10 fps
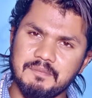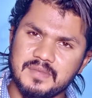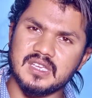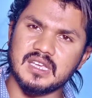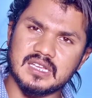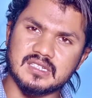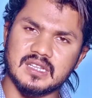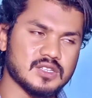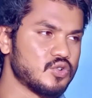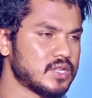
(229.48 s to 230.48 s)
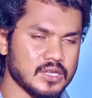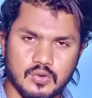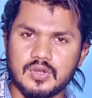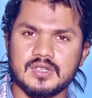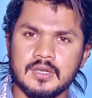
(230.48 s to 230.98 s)
আপনি যে কাজটা আজকে ওর সাথে
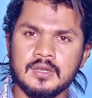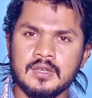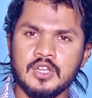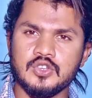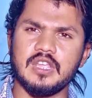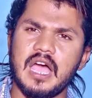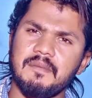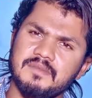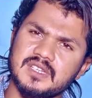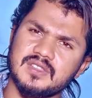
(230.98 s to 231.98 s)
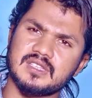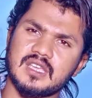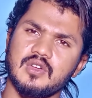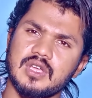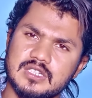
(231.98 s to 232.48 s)
করেছেন যদি আপনার সাথে আজকে
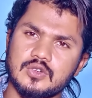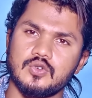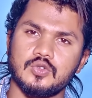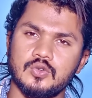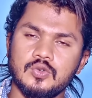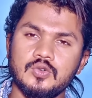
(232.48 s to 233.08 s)
ওই কাজটা করতো